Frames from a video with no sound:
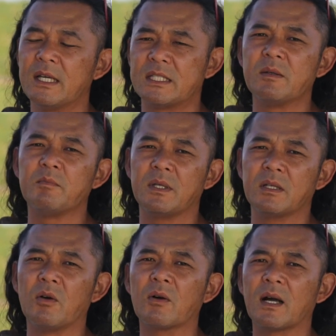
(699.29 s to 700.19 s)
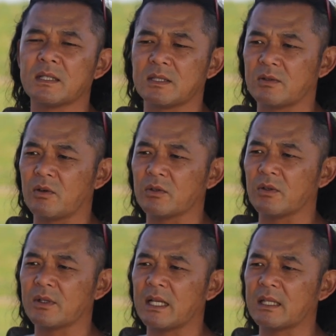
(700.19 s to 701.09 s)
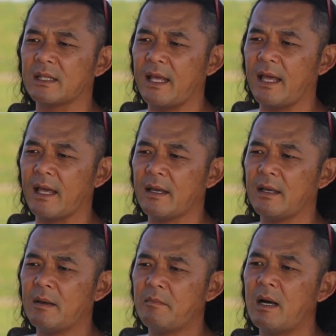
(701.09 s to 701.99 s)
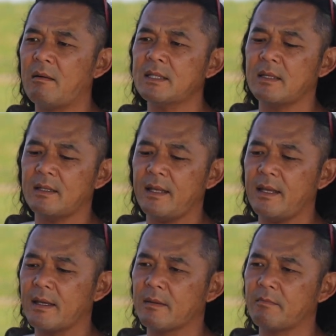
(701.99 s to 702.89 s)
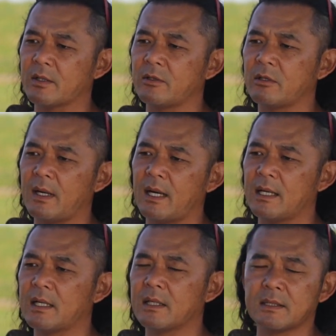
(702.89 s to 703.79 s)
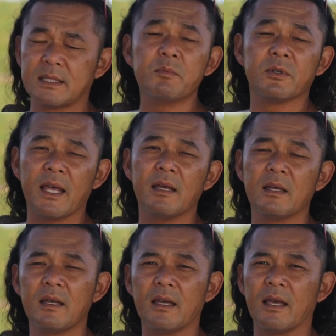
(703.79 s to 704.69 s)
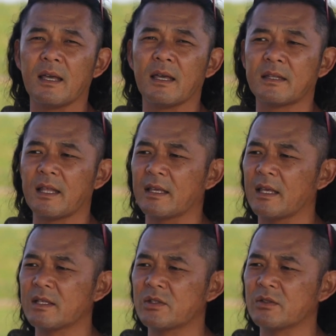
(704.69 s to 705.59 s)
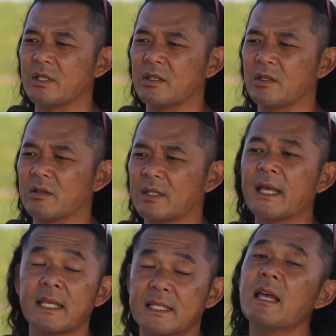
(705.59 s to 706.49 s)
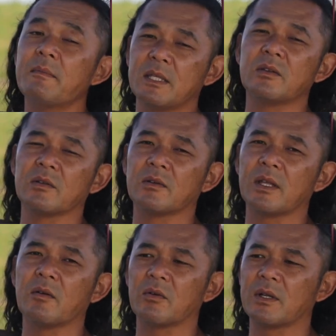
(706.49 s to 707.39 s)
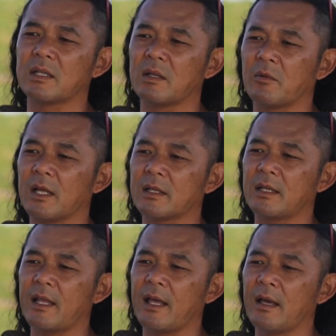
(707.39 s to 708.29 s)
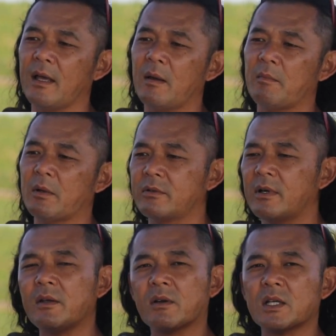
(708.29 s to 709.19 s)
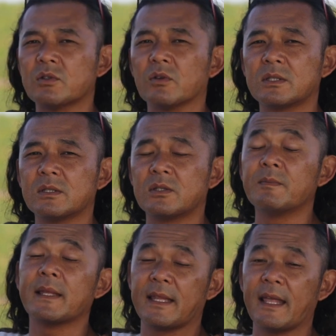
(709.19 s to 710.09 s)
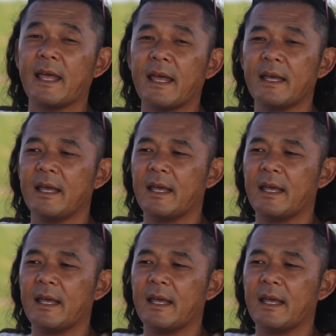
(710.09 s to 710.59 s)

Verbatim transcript: 新品交換することになって、合わせて車全部ね、点検修理っていう点検整備っていうのをね行ってもらって、不具合の箇所を全て、